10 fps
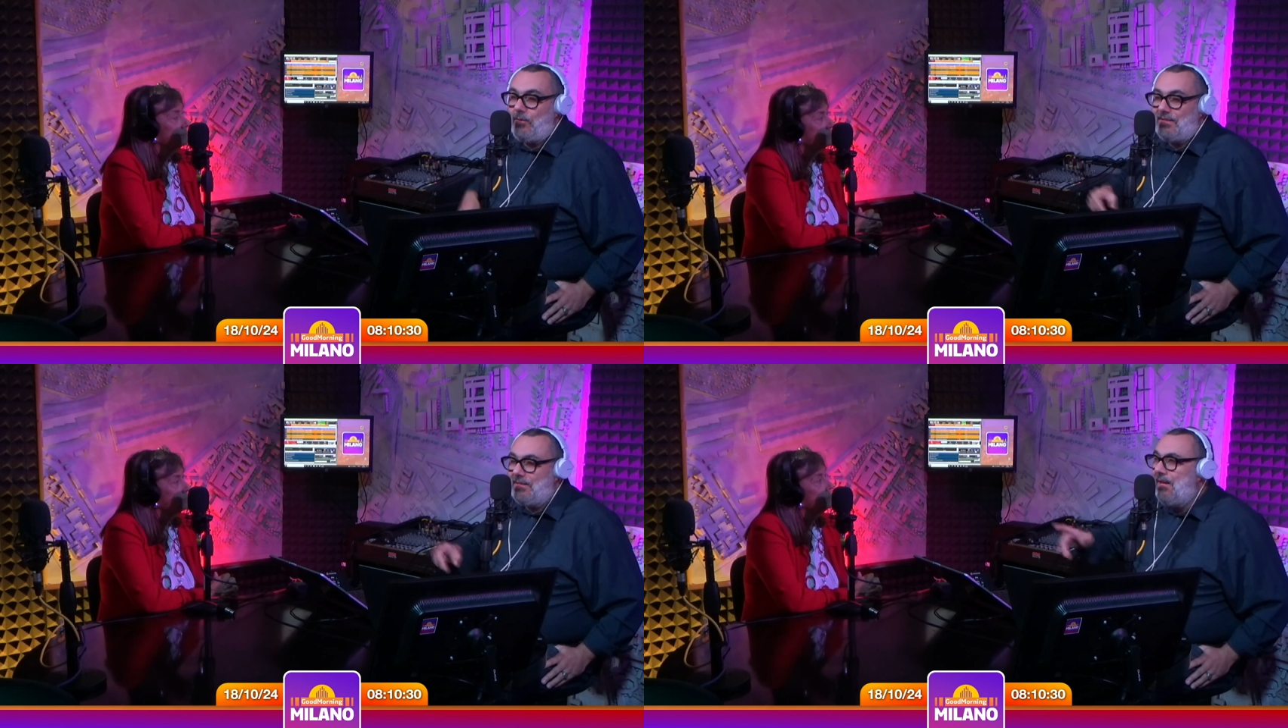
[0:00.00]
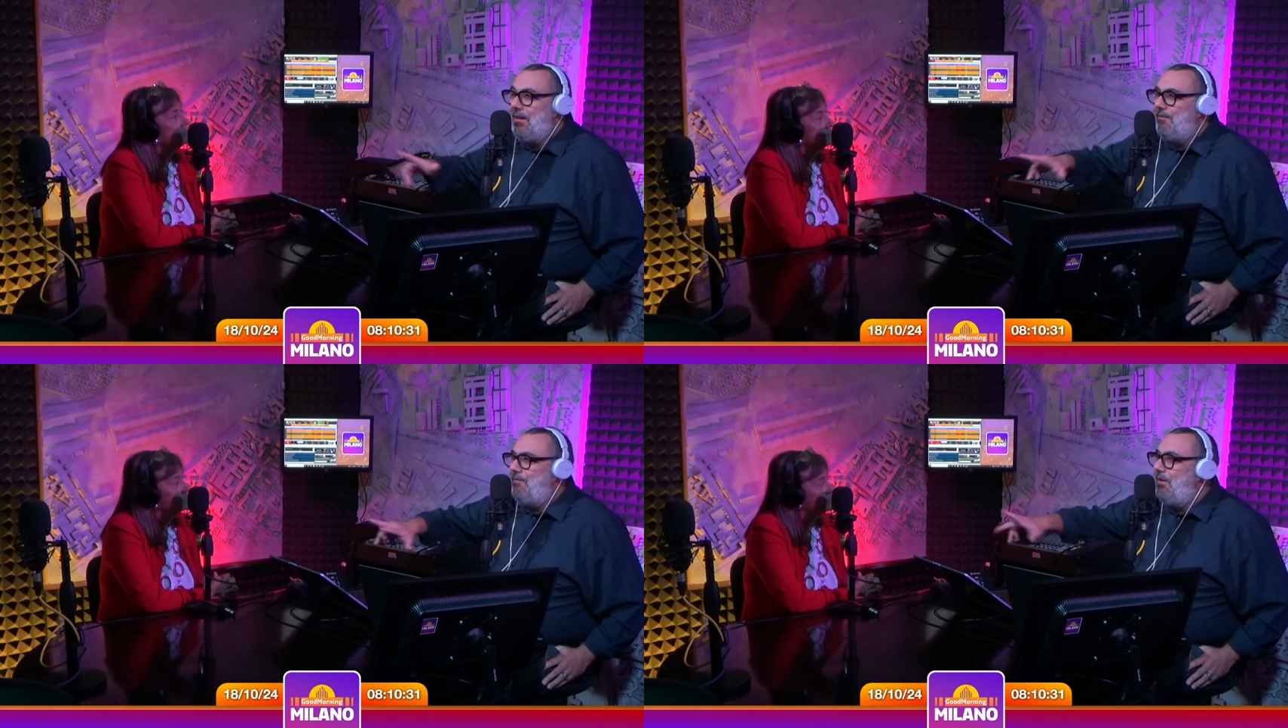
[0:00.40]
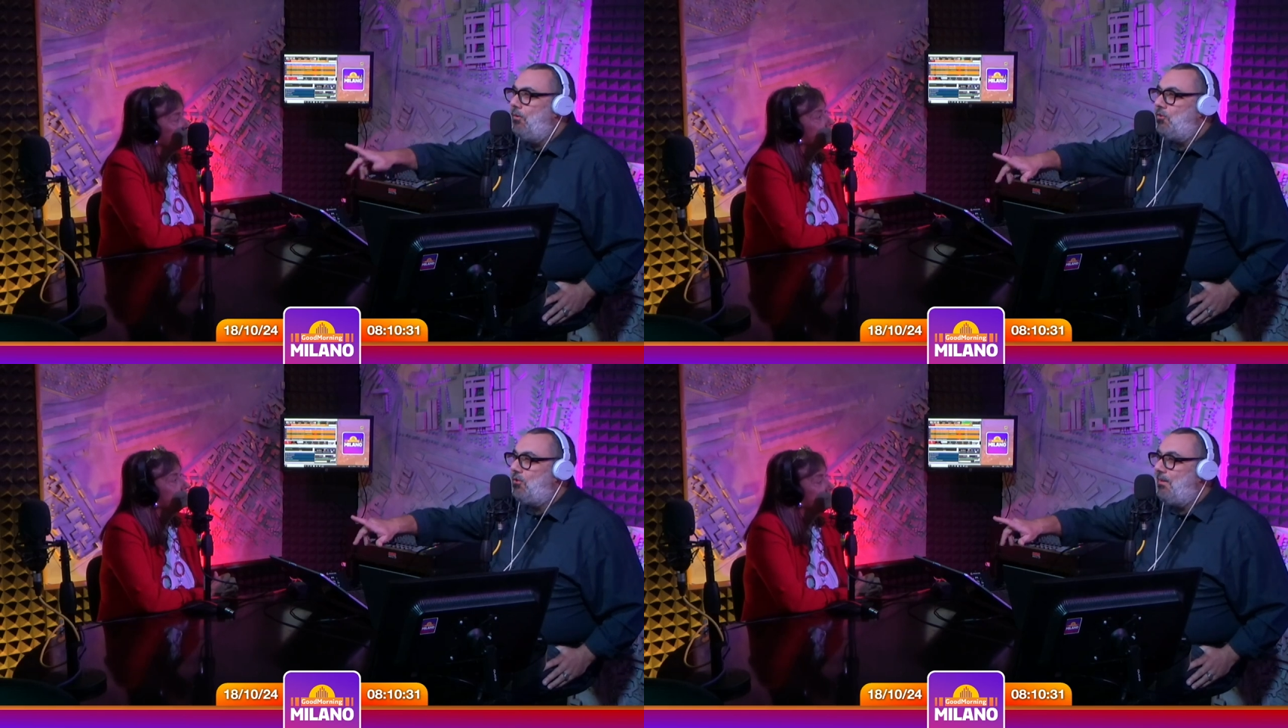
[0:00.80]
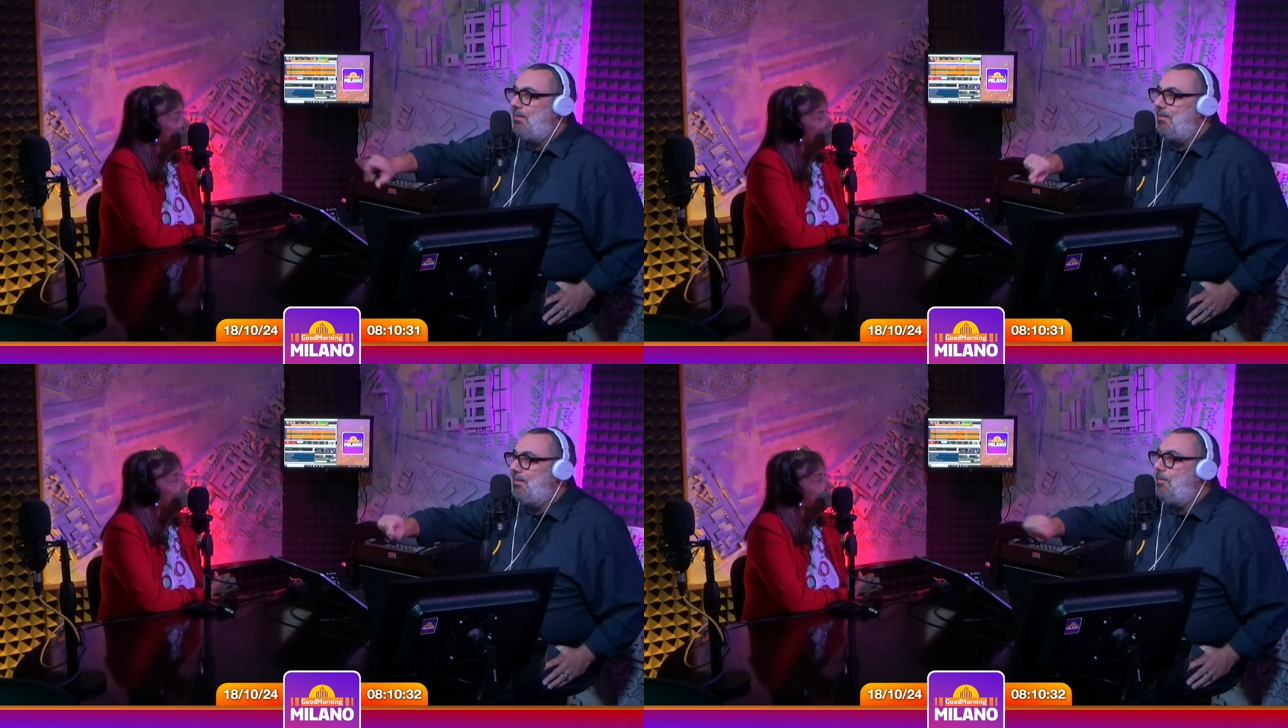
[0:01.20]
anzi
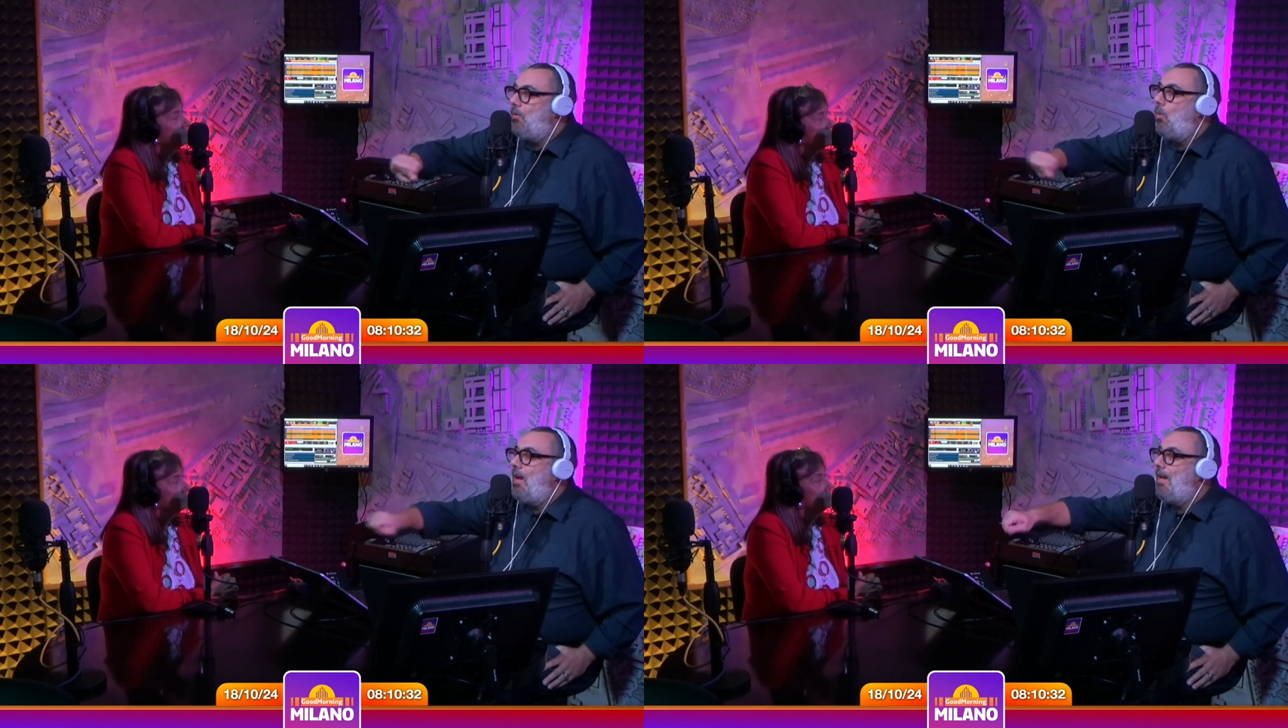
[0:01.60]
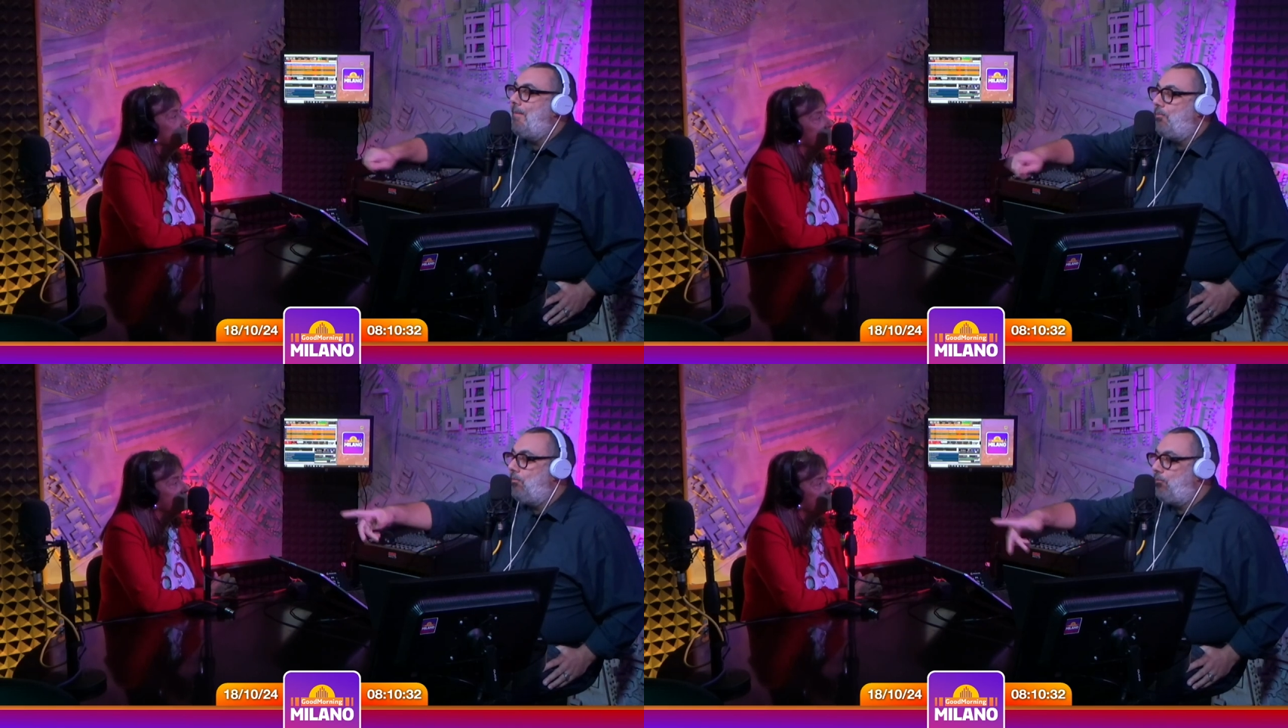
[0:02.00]
velocemente dimmi quella più